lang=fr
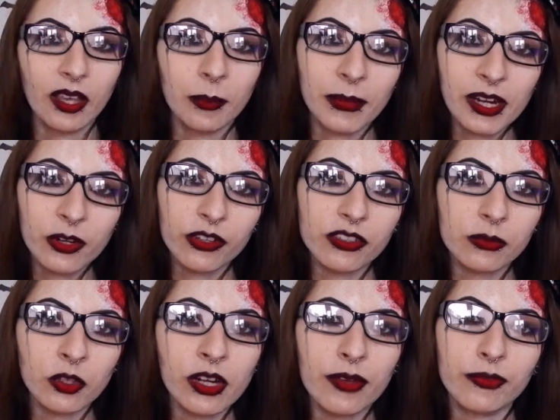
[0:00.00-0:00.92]

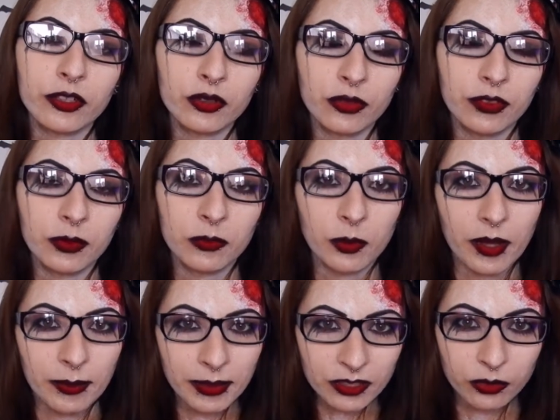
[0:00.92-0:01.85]
Malheureusement, la fin du film ne
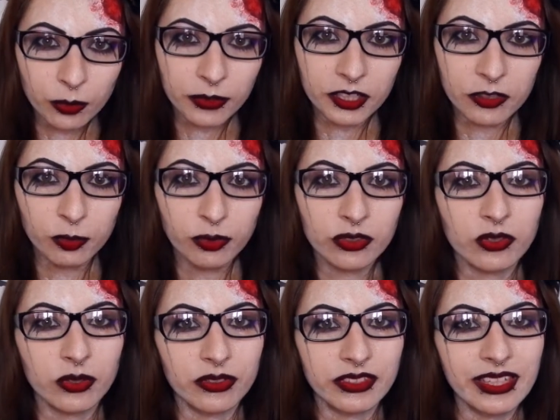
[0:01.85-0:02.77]
m'a pas surprise
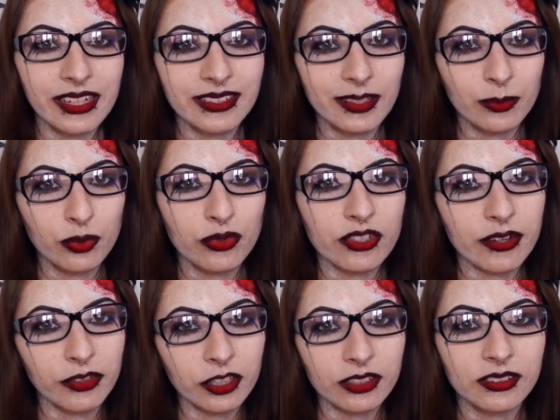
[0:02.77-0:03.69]
puisque dès le début,
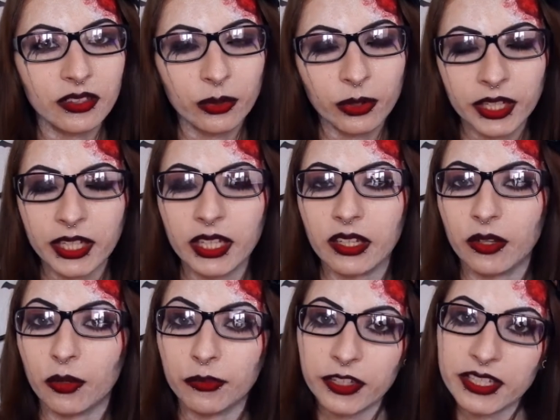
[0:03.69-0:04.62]
j'avais une théorie et
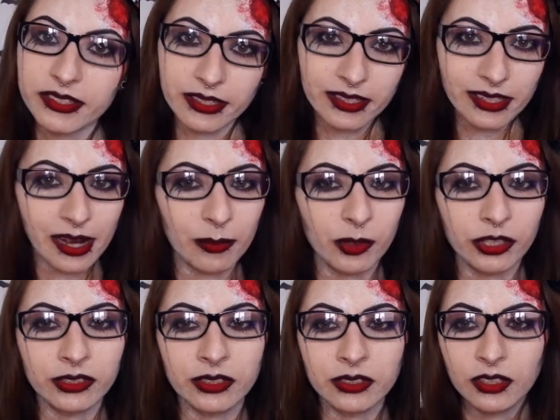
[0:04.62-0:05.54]
en fait, c'était la
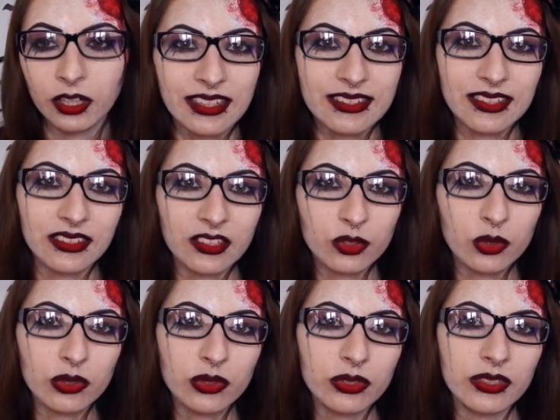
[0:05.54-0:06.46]
bonne. C'était
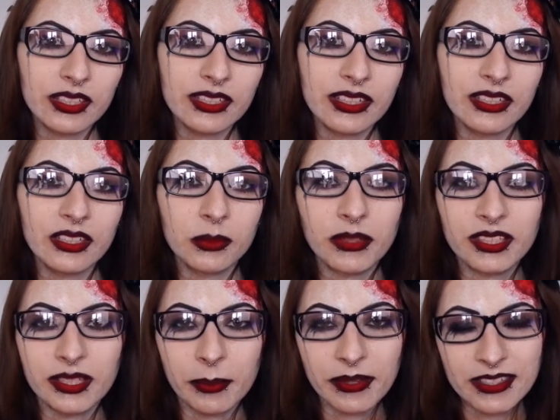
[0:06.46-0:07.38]
juste une idée qui
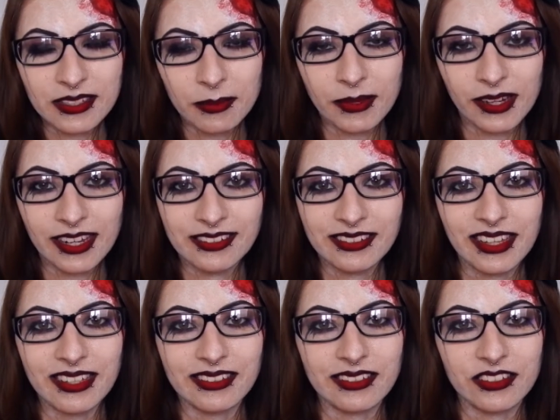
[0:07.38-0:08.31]
m'était passée par la
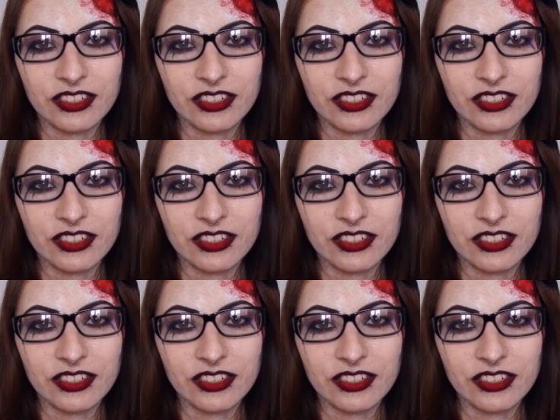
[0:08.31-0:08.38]
tête.